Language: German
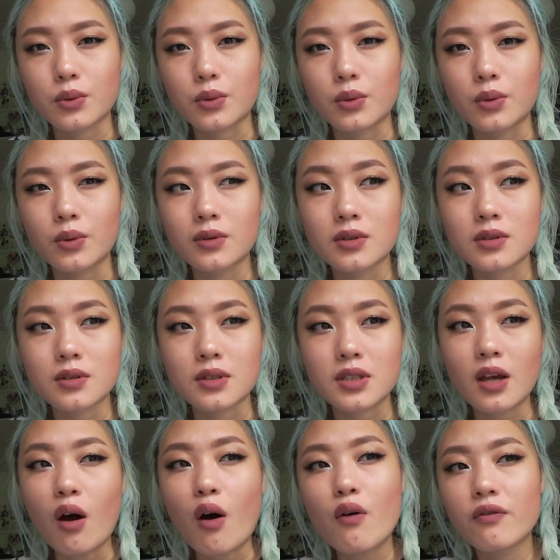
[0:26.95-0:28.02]
Und
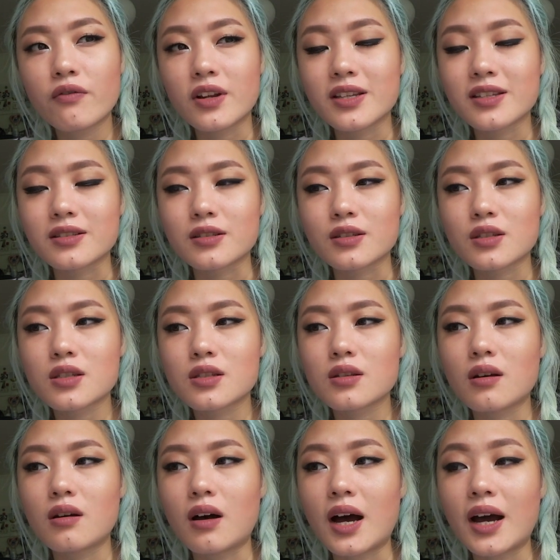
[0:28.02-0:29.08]
sehr auffällig ist,